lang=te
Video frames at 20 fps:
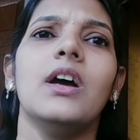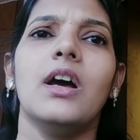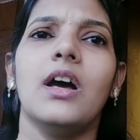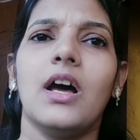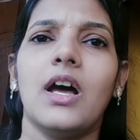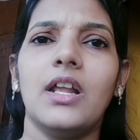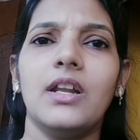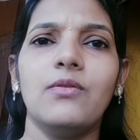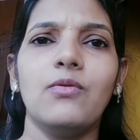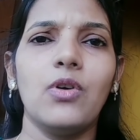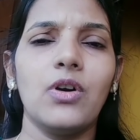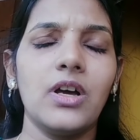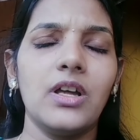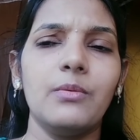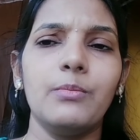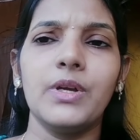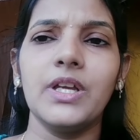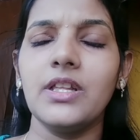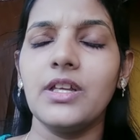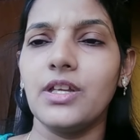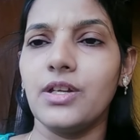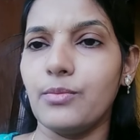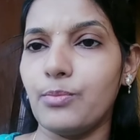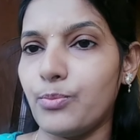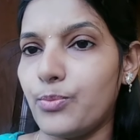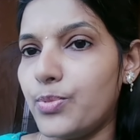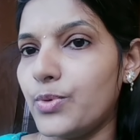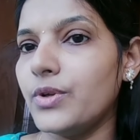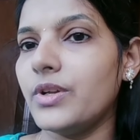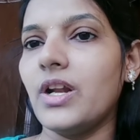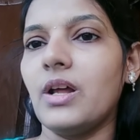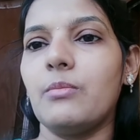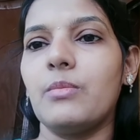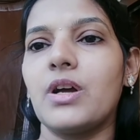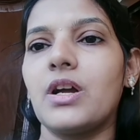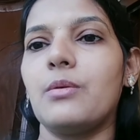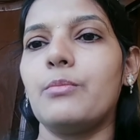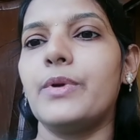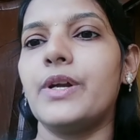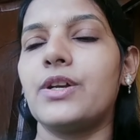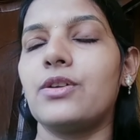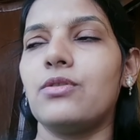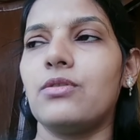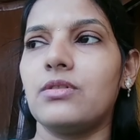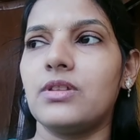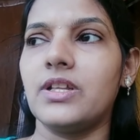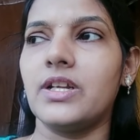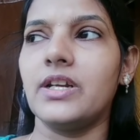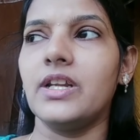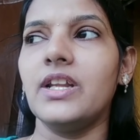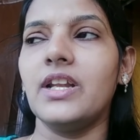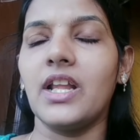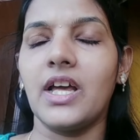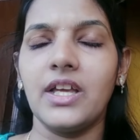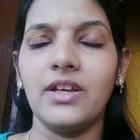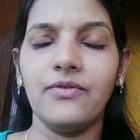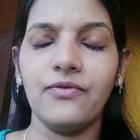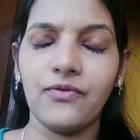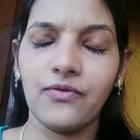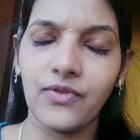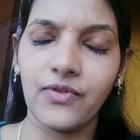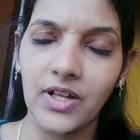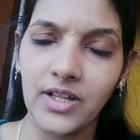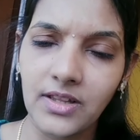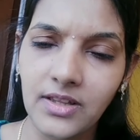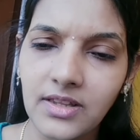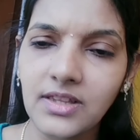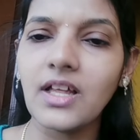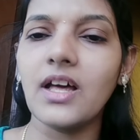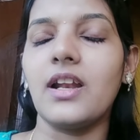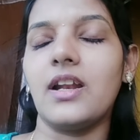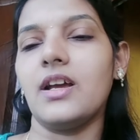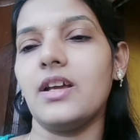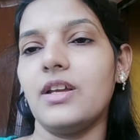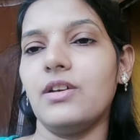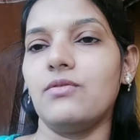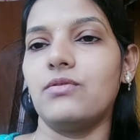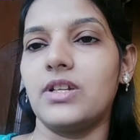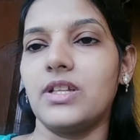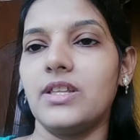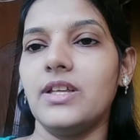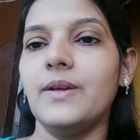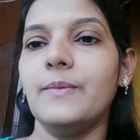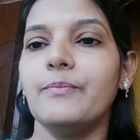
అని ఒకరి మీద ఎప్పుడు నమ్మకం పెట్టుకోవద్దండి లైఫ్ అంతా అలాగే ఉంటుంది